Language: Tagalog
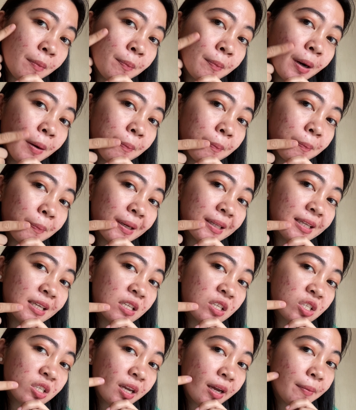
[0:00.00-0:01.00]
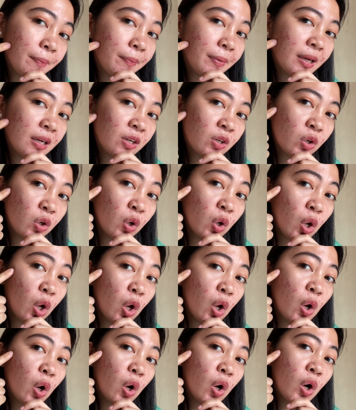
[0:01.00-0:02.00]
bump pa din siya. Pero,
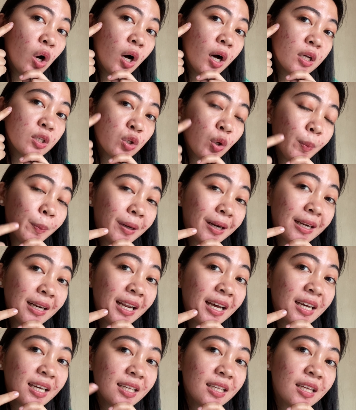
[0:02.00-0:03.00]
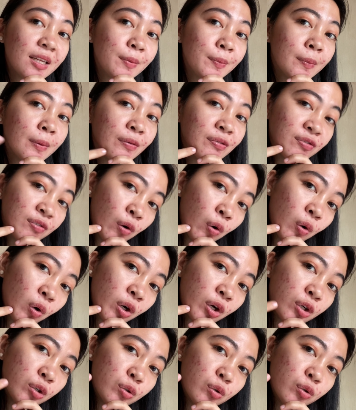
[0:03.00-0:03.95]
sobrang laki niyan before.